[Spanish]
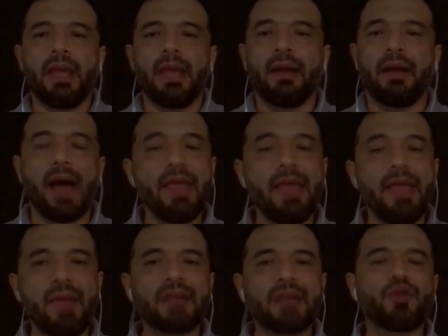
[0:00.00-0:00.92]

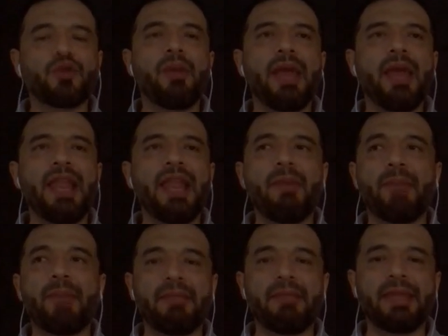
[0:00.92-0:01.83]
Además, UML me
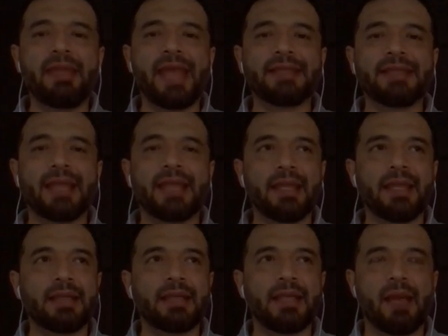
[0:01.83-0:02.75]
permite
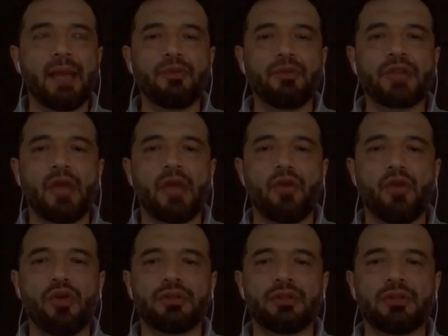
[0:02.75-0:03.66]
si digamos que
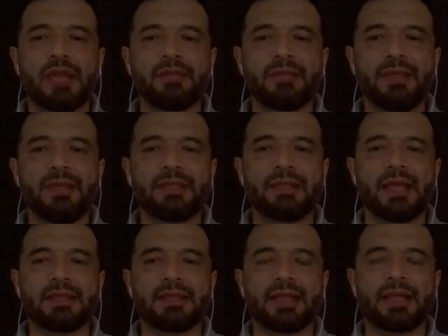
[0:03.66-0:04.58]
con las
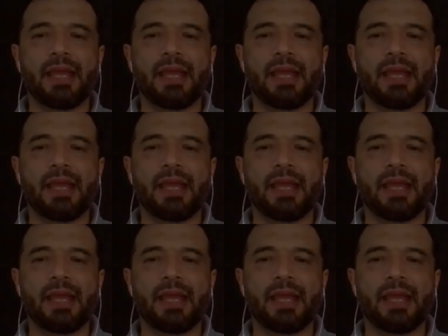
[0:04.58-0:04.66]
vistas que